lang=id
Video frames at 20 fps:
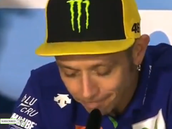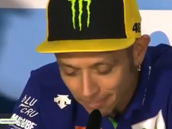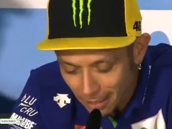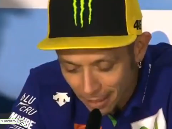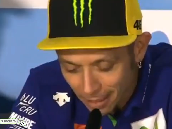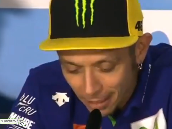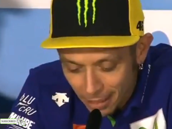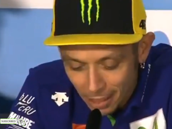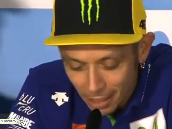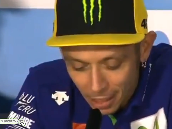
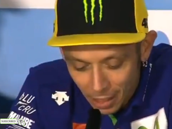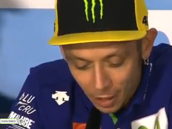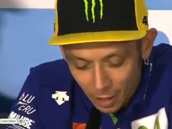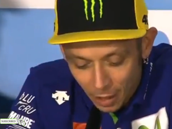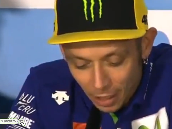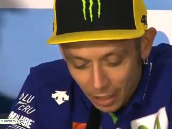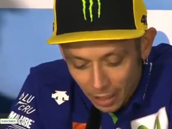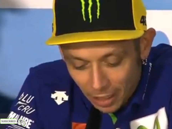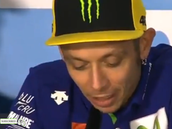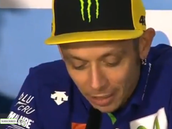Cara
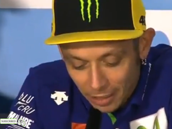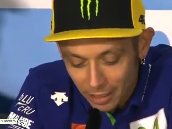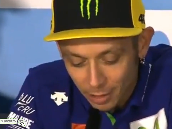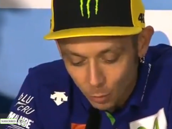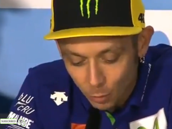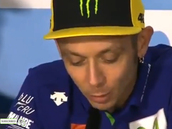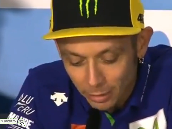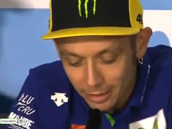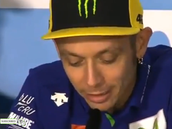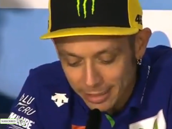berpikirnya
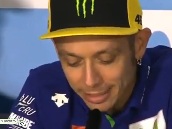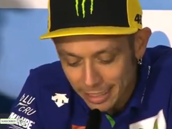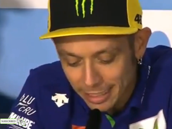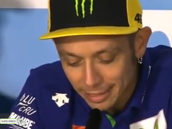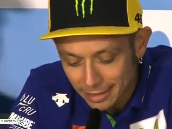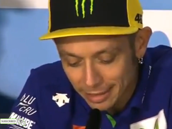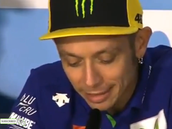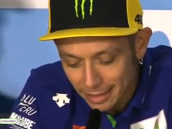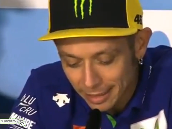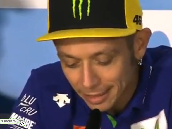di level
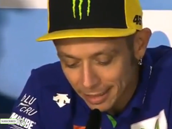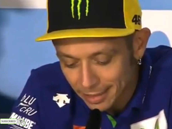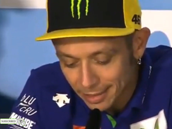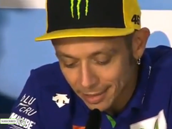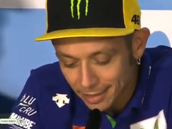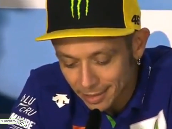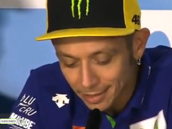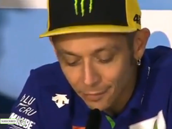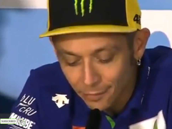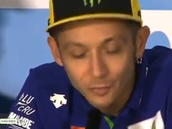teknis
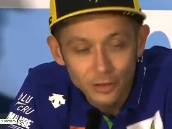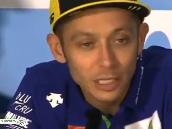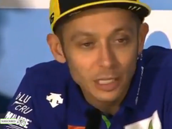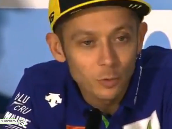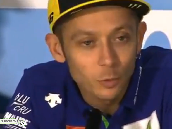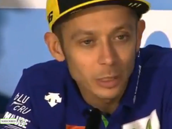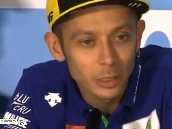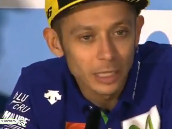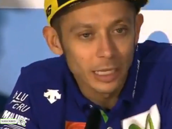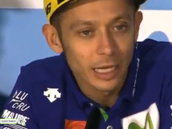sama
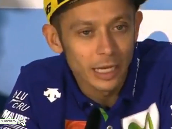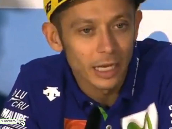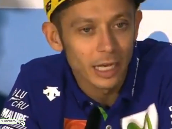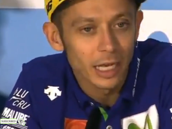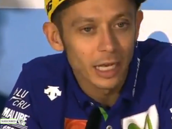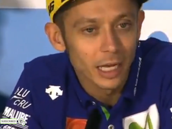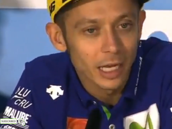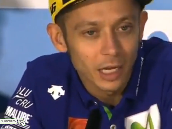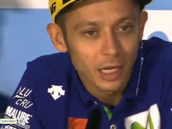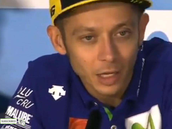tidak
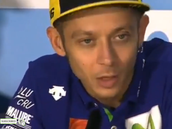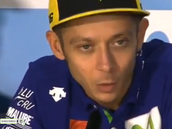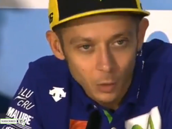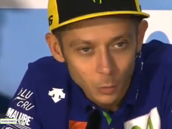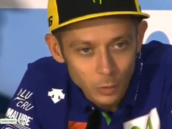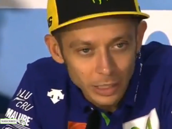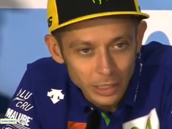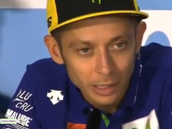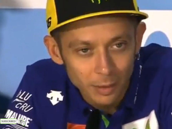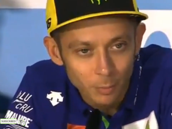fleksibelnya dengan
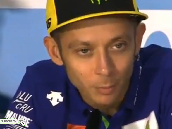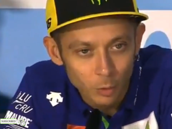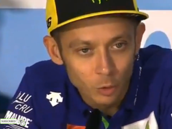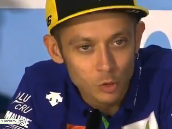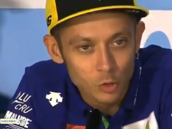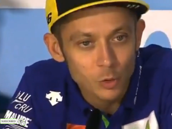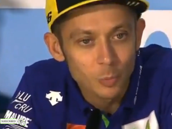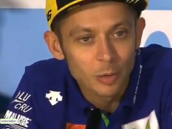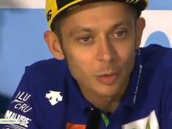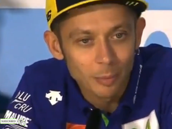Mark di
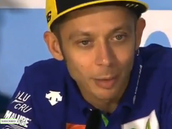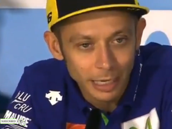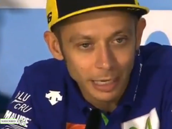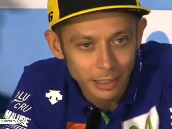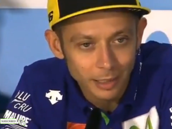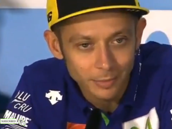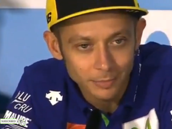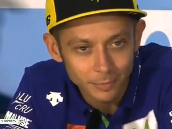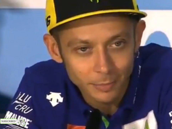lintasan balap.